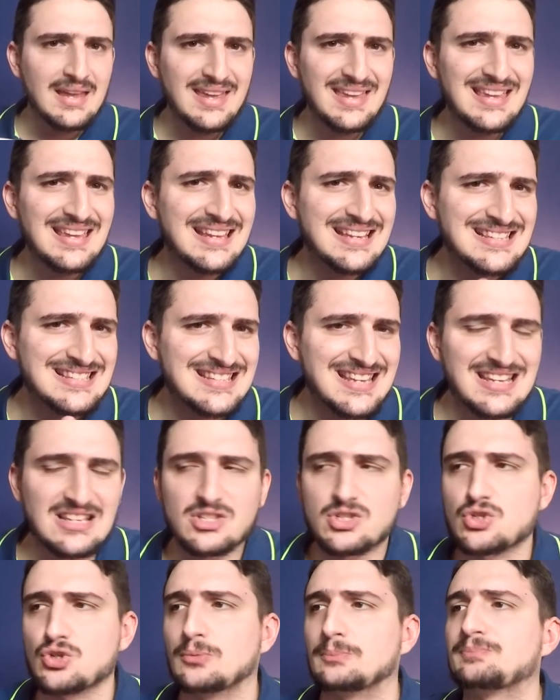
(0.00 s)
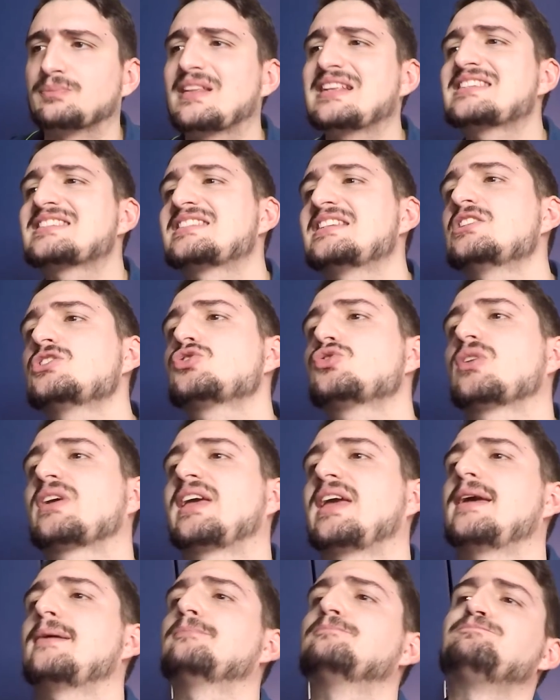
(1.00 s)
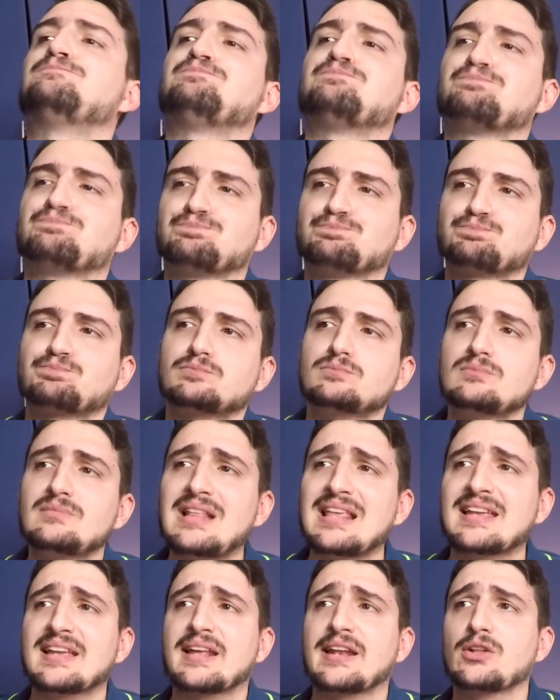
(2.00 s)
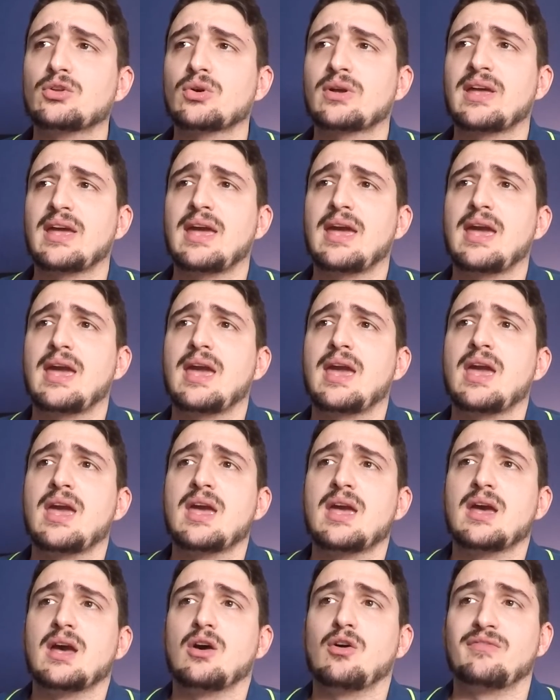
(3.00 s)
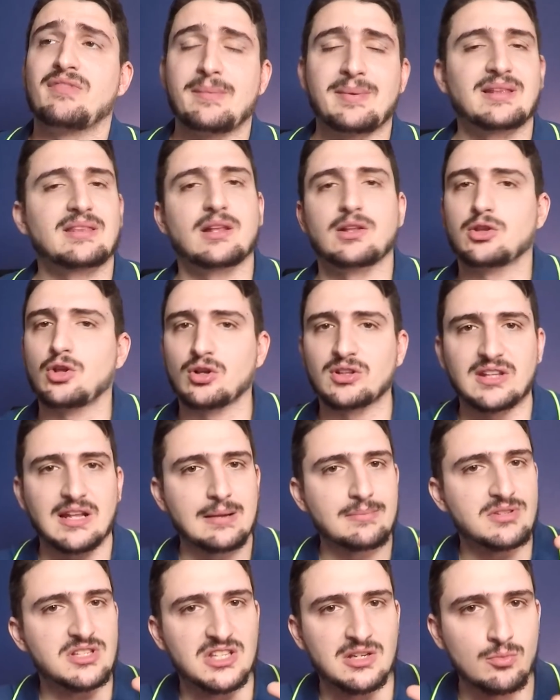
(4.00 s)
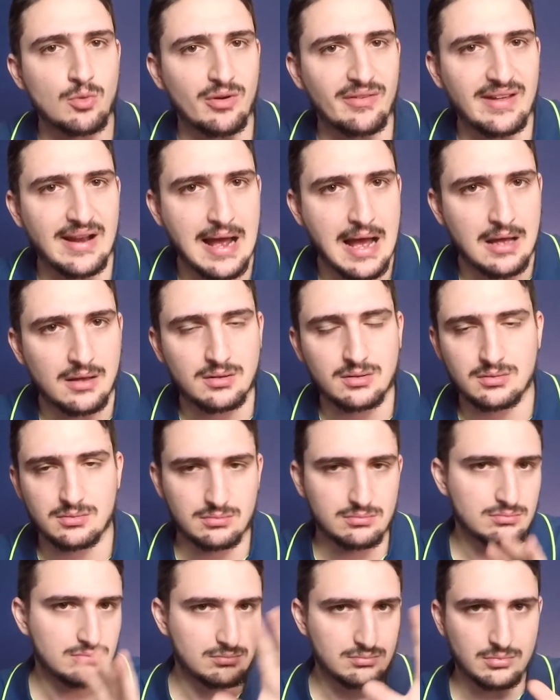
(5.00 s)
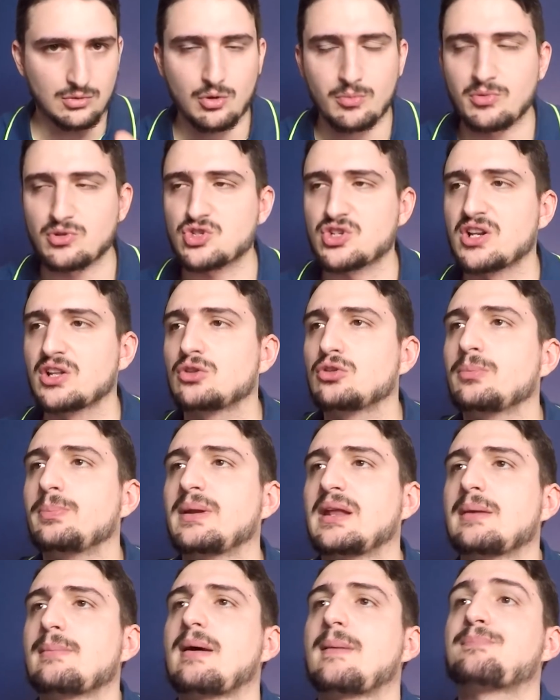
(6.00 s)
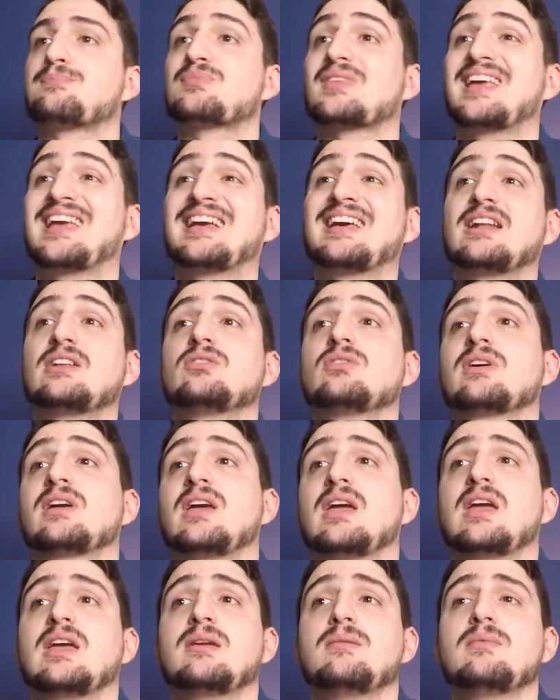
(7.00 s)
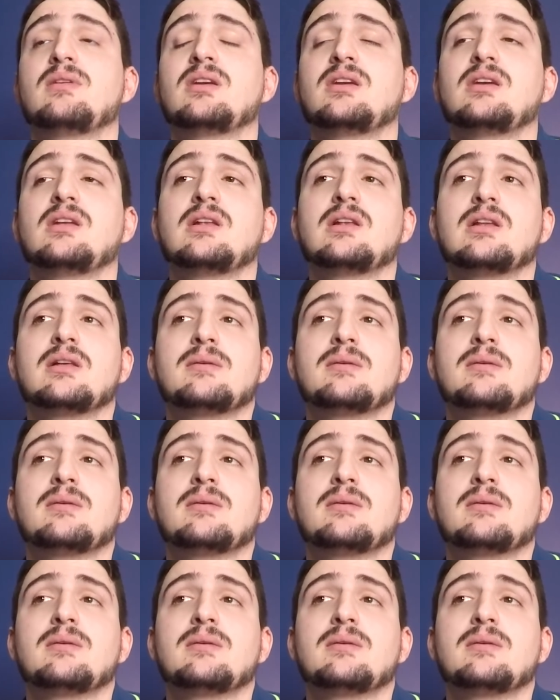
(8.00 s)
in che senso? nel senso che credo che ovviamente il Tottenham si muoverà come ho già detto prima e credo che il